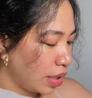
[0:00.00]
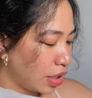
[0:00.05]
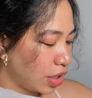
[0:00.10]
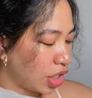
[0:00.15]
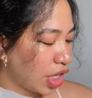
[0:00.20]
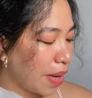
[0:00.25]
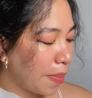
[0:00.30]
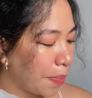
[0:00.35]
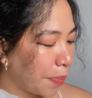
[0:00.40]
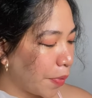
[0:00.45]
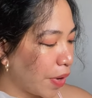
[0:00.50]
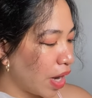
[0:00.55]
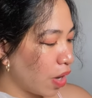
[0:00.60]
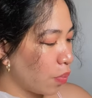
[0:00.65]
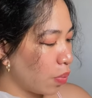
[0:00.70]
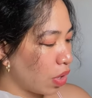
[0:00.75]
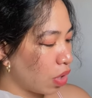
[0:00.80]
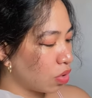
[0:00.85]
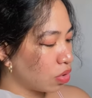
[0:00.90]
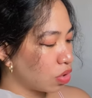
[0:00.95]
Siyempre,
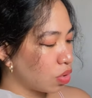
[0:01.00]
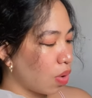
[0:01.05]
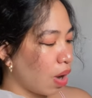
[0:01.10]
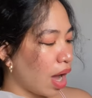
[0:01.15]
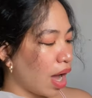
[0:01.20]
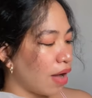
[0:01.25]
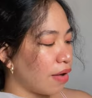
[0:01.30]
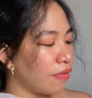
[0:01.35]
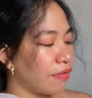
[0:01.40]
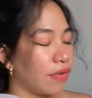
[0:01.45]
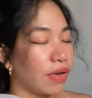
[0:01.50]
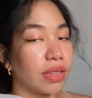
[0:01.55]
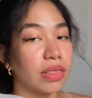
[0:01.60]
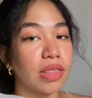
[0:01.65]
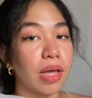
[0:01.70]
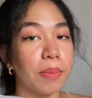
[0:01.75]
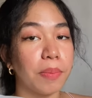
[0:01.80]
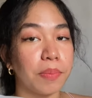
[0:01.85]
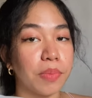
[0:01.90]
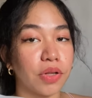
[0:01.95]
we also have
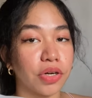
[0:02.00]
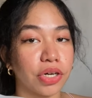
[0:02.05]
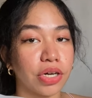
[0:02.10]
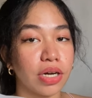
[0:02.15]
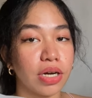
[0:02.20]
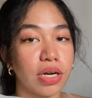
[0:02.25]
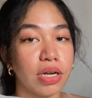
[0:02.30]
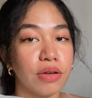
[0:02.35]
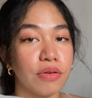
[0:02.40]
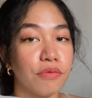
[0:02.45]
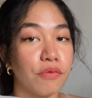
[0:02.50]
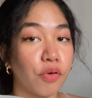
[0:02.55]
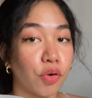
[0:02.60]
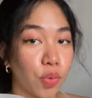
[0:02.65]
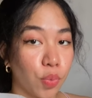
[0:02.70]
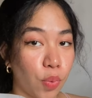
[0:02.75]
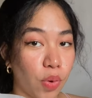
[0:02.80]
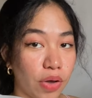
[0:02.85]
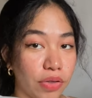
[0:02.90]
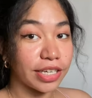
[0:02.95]
tumbler for
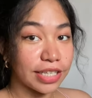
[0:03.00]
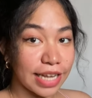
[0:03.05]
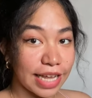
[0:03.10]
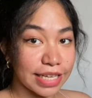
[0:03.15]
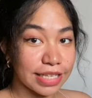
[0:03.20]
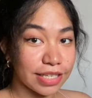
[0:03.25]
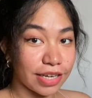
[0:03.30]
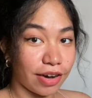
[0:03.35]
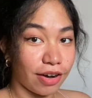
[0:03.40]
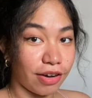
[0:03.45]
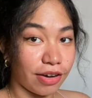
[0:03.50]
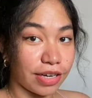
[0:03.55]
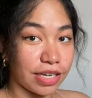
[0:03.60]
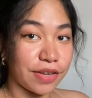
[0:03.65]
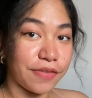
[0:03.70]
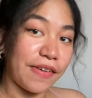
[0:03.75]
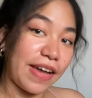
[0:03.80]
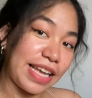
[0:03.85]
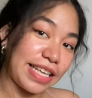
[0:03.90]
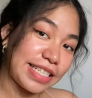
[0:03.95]
water. Next are
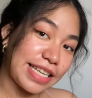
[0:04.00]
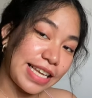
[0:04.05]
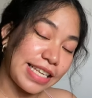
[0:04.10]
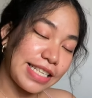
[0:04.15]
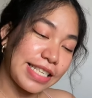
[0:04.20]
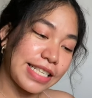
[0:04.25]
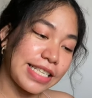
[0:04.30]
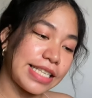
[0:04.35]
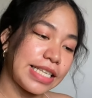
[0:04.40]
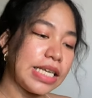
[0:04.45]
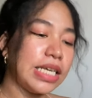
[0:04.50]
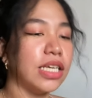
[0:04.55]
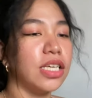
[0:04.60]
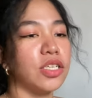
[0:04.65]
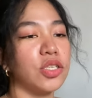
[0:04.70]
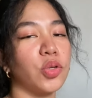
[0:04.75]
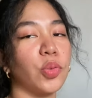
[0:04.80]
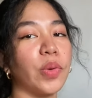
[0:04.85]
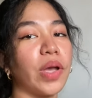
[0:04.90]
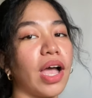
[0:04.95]
devices.
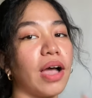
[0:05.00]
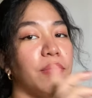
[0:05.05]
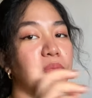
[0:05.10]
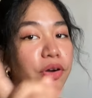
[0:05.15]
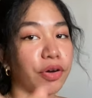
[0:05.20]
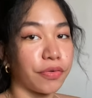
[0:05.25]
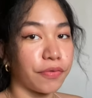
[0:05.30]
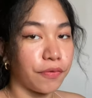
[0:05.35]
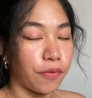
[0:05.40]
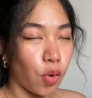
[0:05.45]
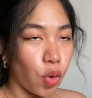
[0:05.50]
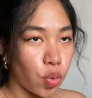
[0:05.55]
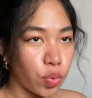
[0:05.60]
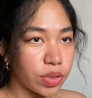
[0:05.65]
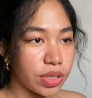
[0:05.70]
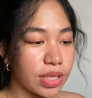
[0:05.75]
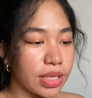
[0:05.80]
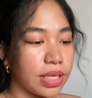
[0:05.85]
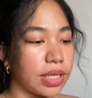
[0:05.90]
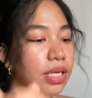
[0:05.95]
So we have our
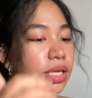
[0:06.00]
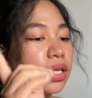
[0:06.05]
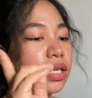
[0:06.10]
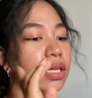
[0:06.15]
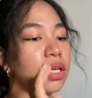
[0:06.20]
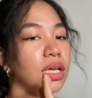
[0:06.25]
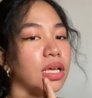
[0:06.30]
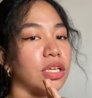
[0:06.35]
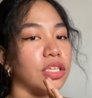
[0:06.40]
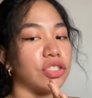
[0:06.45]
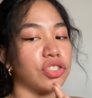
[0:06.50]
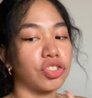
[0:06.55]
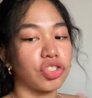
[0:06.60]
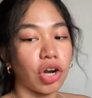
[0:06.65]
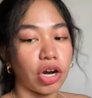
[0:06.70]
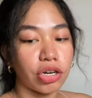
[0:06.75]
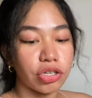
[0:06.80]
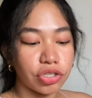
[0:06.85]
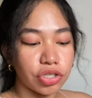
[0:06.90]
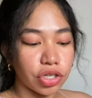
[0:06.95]
phone,
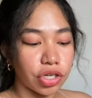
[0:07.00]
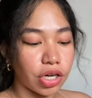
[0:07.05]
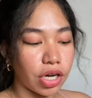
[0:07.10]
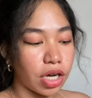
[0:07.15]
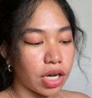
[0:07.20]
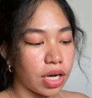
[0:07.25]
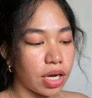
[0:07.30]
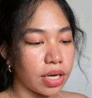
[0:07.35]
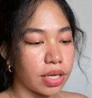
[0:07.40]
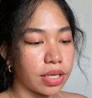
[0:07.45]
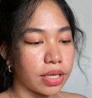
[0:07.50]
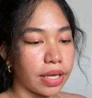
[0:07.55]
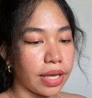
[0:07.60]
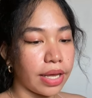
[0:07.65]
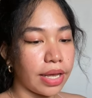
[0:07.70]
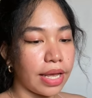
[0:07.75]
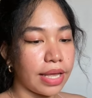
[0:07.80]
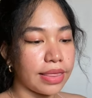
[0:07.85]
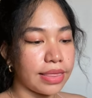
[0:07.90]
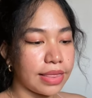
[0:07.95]
charger,
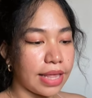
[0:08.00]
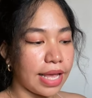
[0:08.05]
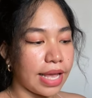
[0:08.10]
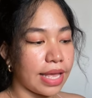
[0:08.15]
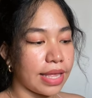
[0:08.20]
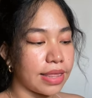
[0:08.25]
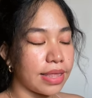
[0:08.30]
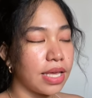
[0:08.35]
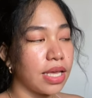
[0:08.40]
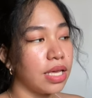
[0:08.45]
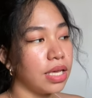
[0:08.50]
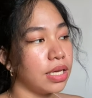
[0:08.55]
and then